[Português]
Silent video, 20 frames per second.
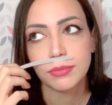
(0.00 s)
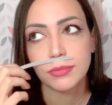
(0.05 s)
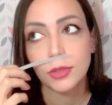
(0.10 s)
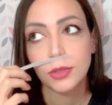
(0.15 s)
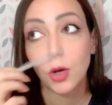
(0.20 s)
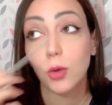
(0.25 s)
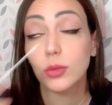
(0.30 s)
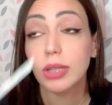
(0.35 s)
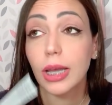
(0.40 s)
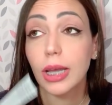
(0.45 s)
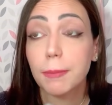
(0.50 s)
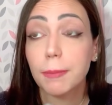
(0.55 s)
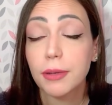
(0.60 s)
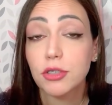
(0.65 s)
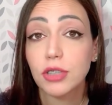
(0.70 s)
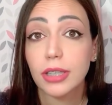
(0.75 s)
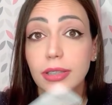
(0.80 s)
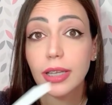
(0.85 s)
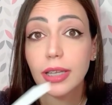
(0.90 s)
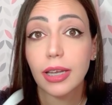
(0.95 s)
ou de repente
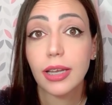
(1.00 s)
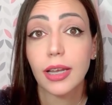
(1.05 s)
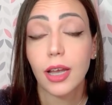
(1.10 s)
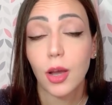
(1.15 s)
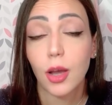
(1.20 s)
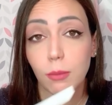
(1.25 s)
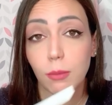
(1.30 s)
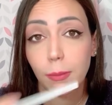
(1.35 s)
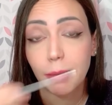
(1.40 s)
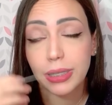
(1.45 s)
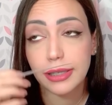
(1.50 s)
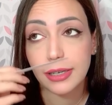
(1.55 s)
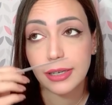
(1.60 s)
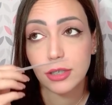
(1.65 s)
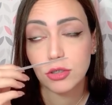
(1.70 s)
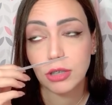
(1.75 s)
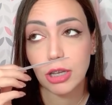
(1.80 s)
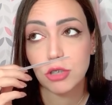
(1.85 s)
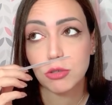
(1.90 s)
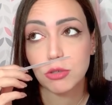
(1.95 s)
até uma madeira de
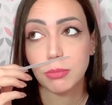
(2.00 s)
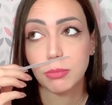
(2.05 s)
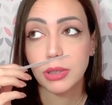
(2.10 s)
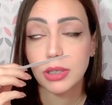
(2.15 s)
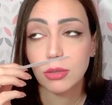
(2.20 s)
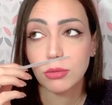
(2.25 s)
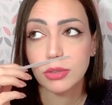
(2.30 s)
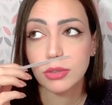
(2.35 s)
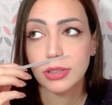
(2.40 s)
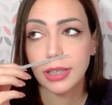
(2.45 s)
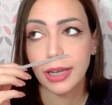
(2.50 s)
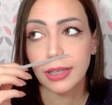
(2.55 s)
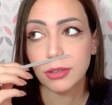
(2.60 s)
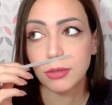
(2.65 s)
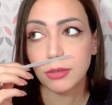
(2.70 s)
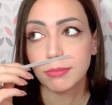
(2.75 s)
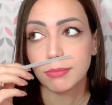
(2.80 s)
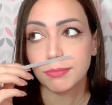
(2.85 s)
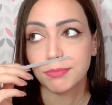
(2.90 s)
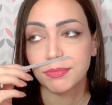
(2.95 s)
cachemira, um
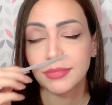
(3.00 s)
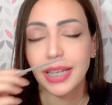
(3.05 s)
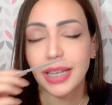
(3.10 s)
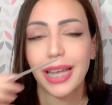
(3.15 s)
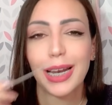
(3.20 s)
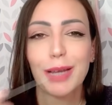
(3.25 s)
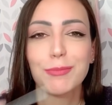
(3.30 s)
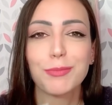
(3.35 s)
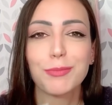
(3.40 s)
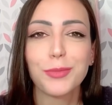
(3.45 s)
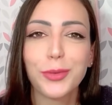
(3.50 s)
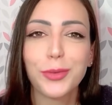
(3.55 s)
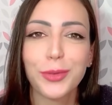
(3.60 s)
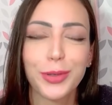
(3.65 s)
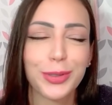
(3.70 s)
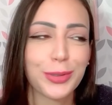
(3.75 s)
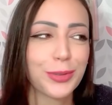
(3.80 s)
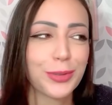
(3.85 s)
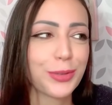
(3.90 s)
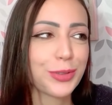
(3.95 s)
cedro. Ele é
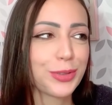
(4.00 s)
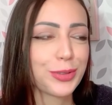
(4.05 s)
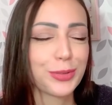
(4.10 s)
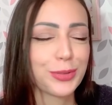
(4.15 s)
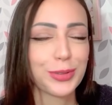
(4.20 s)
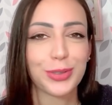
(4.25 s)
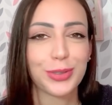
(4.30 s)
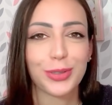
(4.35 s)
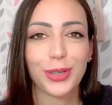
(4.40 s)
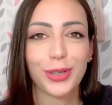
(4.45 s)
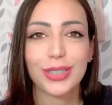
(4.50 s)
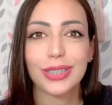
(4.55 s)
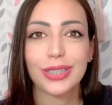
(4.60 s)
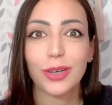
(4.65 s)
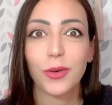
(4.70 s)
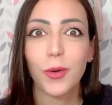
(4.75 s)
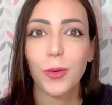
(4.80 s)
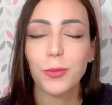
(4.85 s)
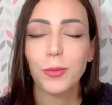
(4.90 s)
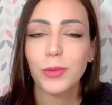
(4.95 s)
muito gostoso. Nossa,
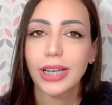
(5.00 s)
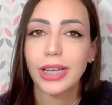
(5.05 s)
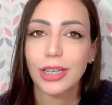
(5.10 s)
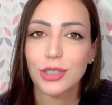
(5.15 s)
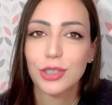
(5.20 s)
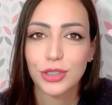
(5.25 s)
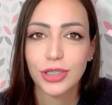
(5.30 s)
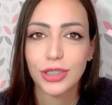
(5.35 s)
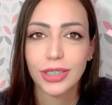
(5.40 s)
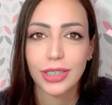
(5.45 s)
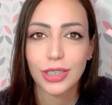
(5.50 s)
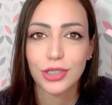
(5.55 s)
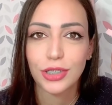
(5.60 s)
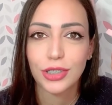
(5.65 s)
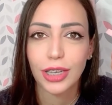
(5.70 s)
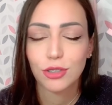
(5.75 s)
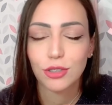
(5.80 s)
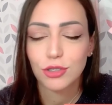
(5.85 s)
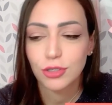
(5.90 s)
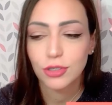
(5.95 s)
como ele é chique,
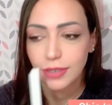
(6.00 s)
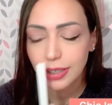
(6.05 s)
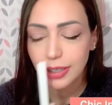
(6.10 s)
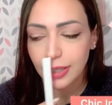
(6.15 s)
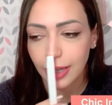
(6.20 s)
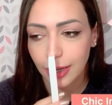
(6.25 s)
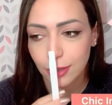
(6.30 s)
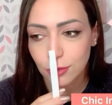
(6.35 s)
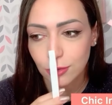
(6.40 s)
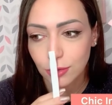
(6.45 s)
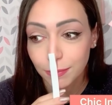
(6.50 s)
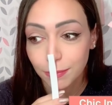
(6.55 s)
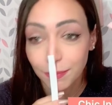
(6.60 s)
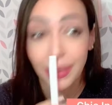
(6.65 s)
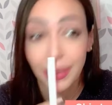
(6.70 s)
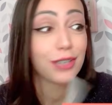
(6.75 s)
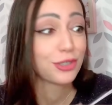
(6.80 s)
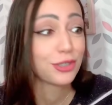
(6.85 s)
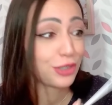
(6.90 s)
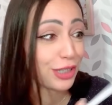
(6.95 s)
gente, de verdade.
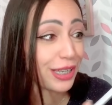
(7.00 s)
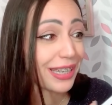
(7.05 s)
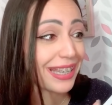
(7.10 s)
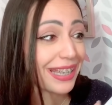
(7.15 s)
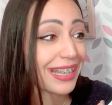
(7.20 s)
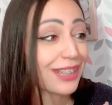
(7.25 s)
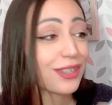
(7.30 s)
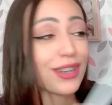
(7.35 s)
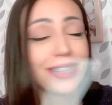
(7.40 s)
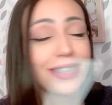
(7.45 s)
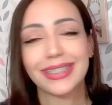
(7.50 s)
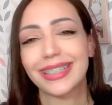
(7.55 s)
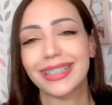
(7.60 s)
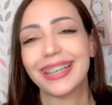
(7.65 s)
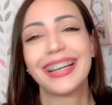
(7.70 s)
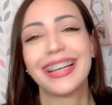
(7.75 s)
É chique, nossa,